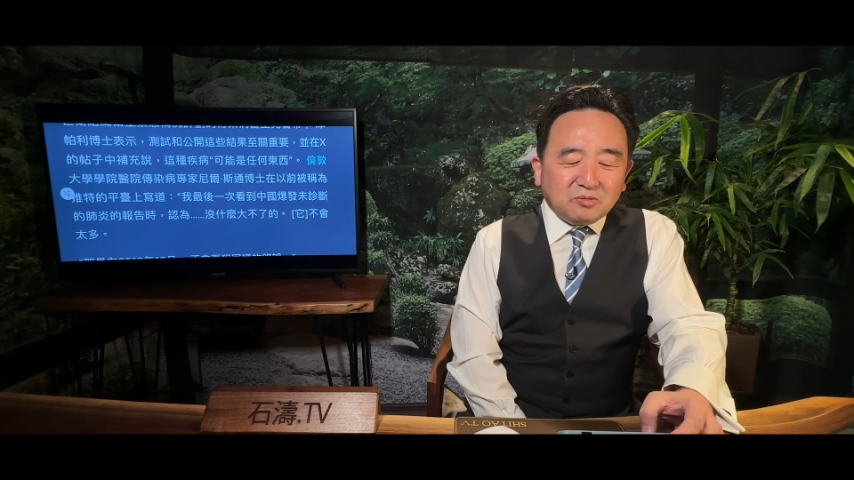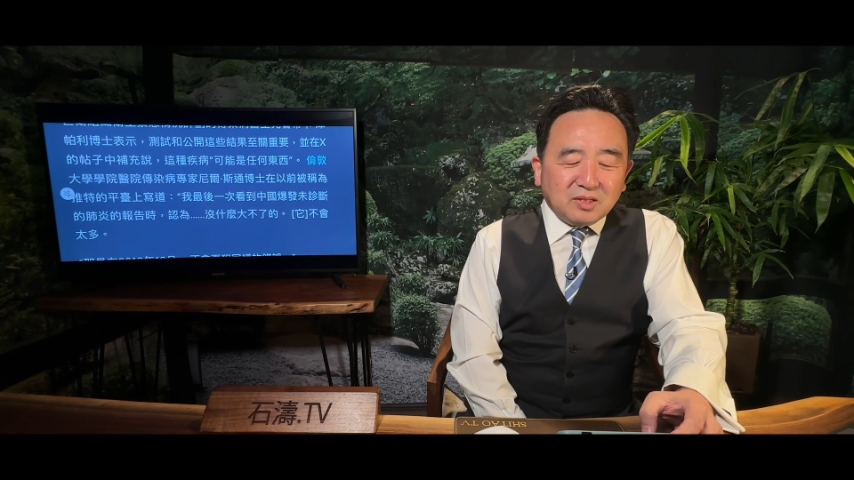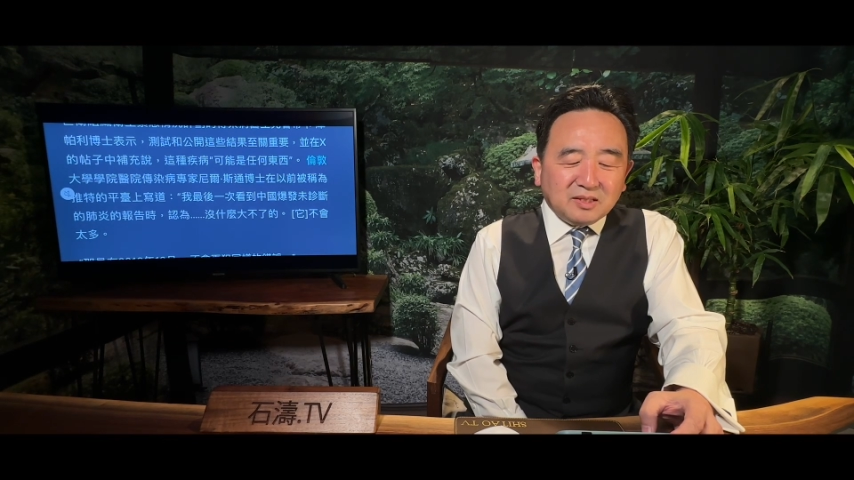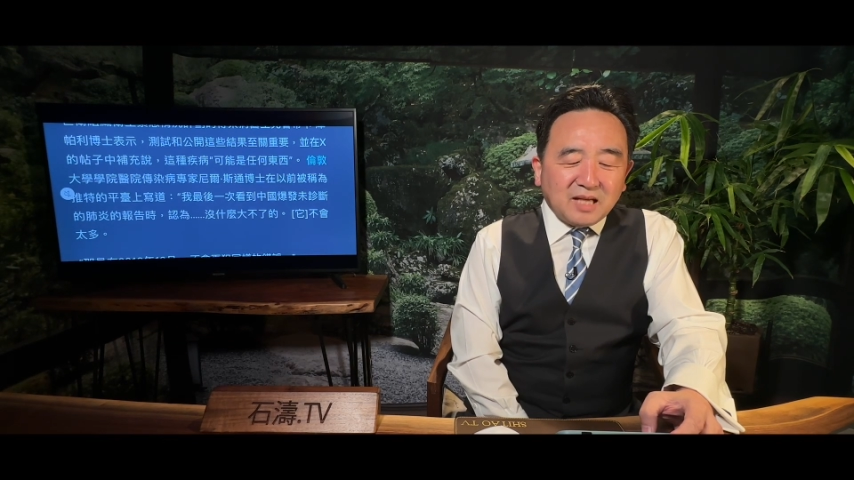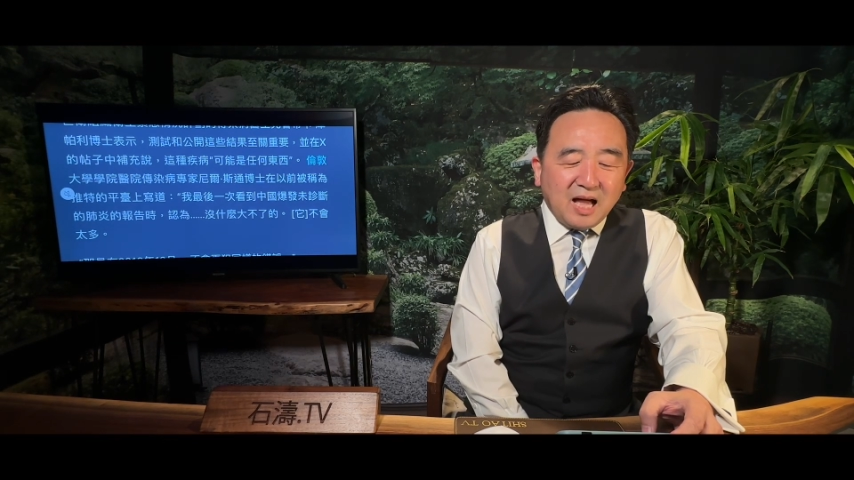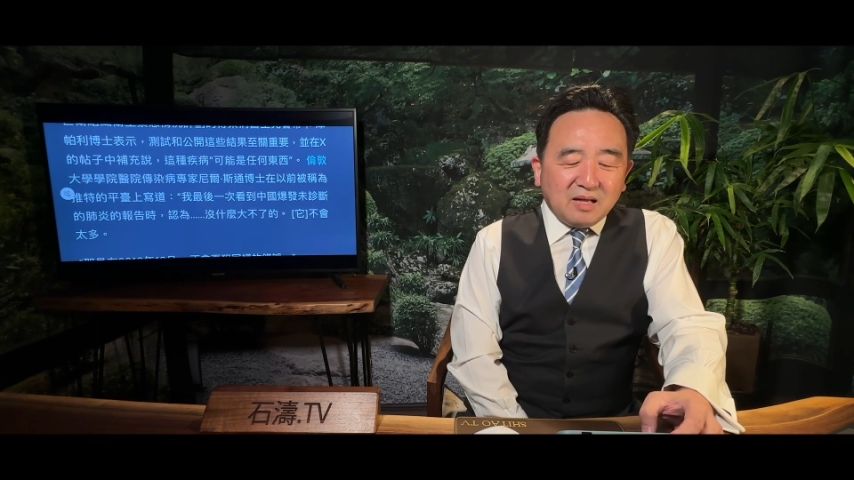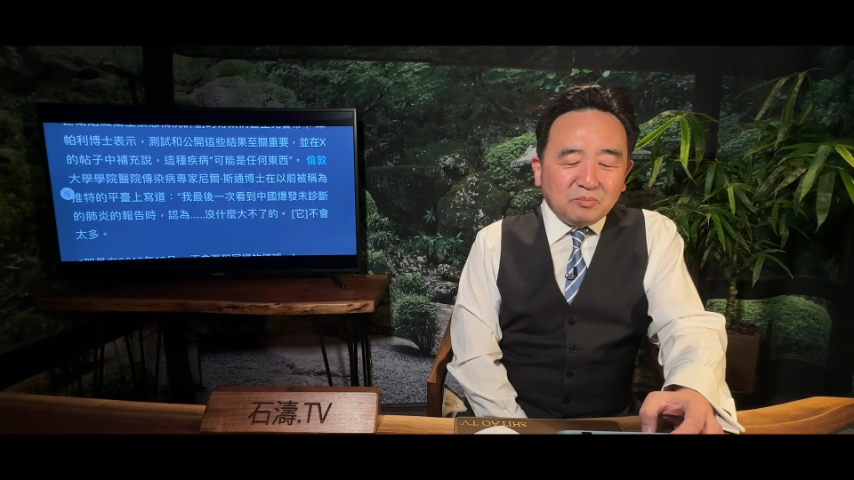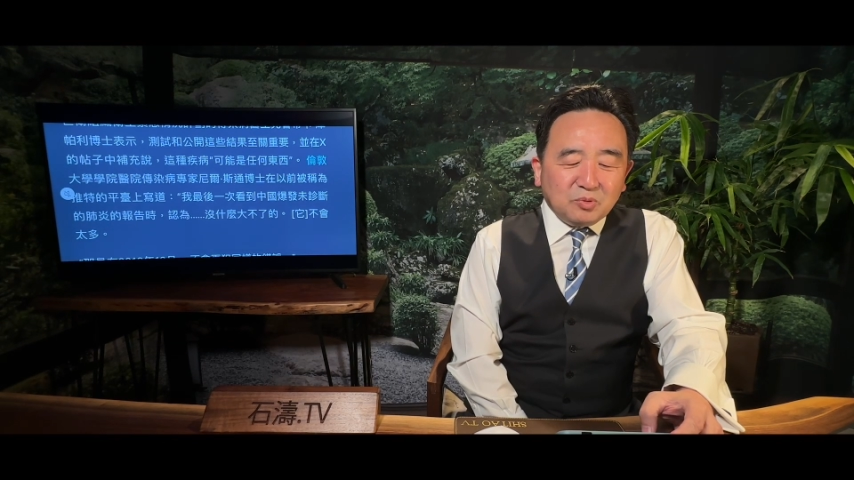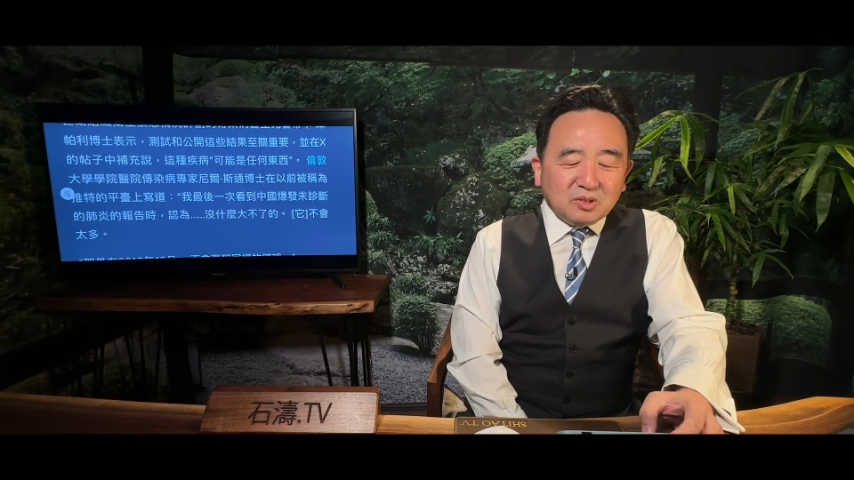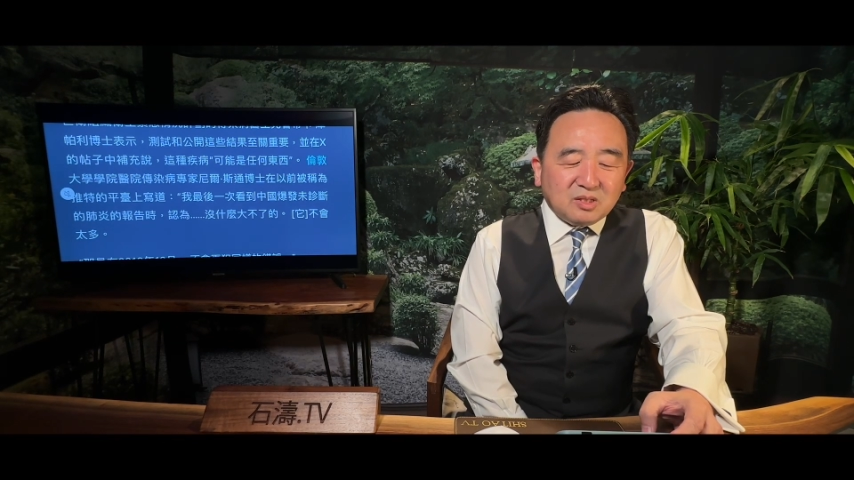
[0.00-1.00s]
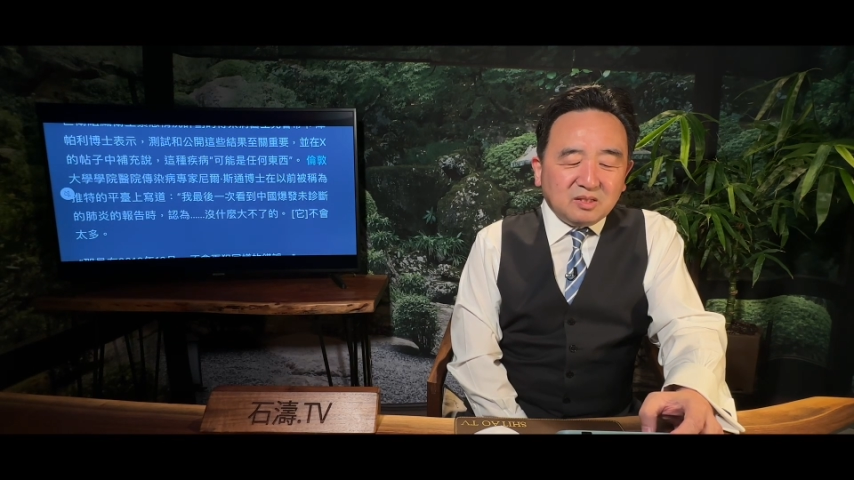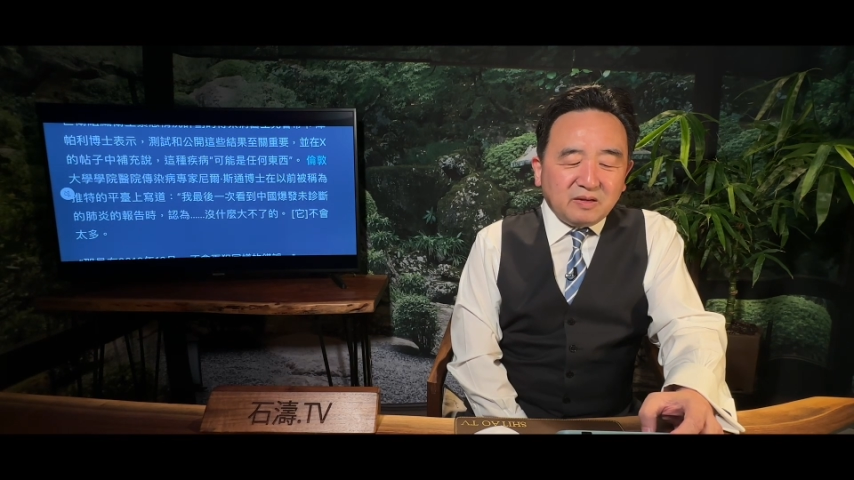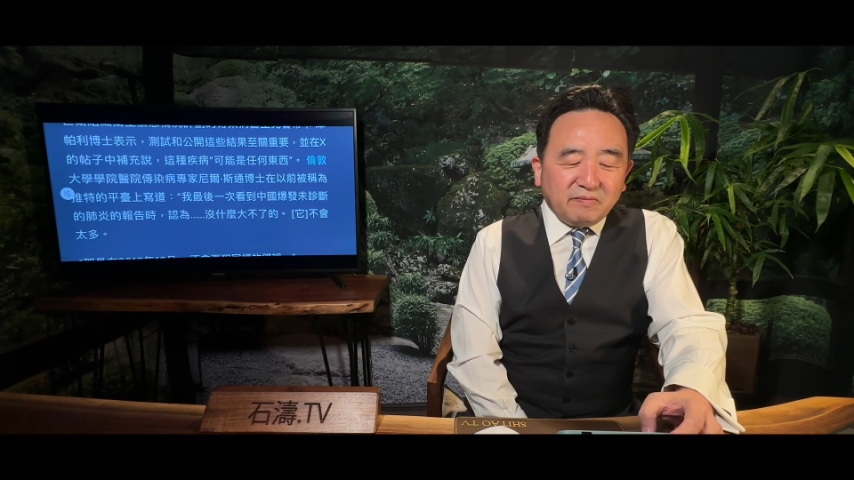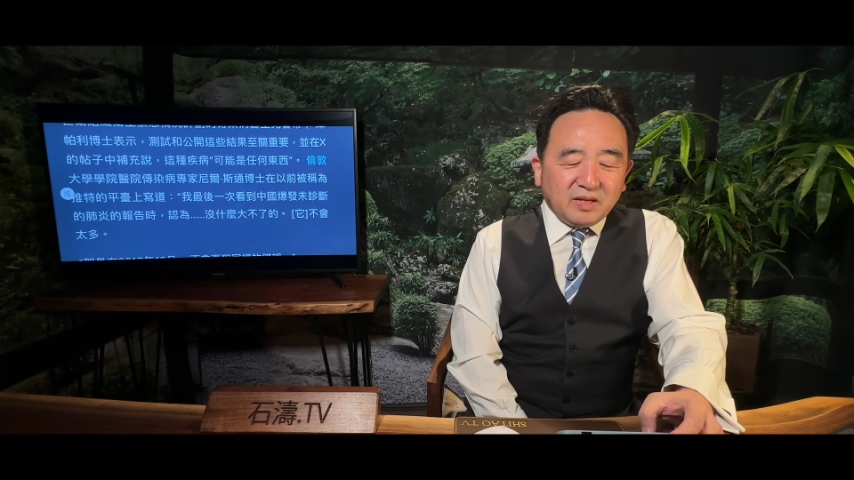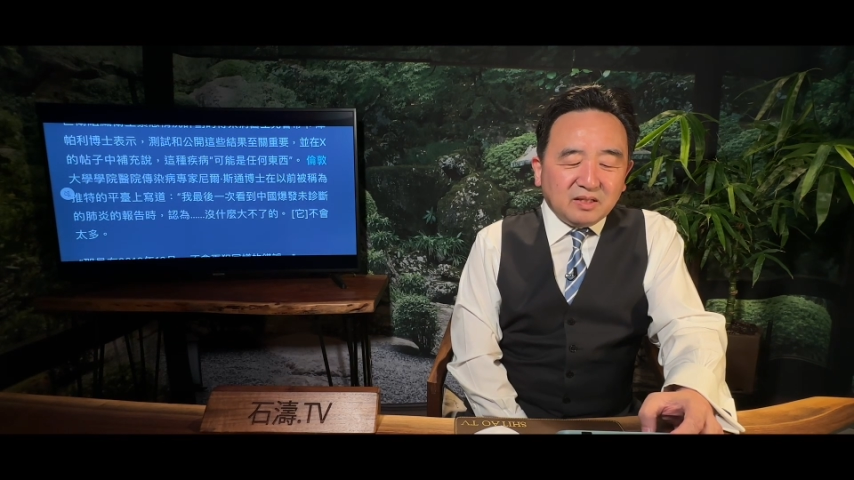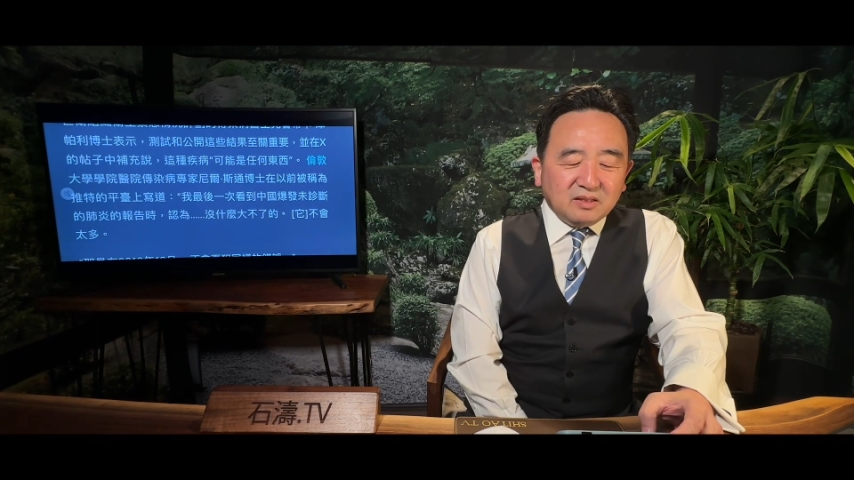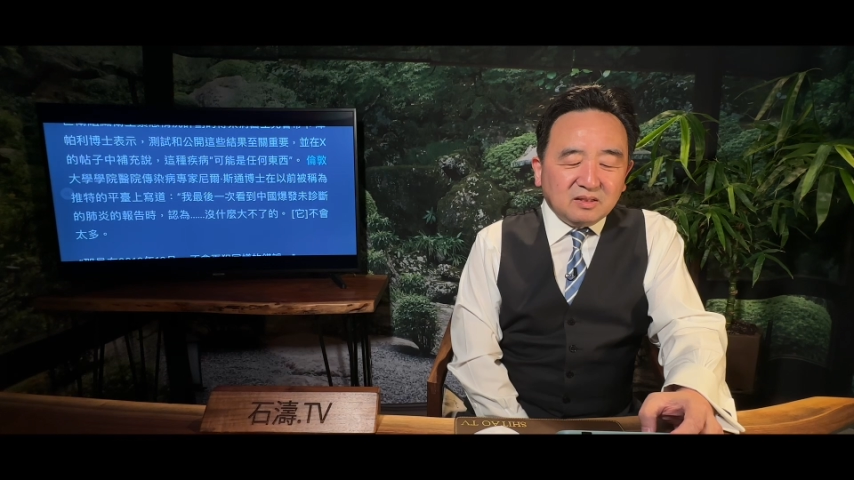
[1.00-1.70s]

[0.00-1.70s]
专家博士认为，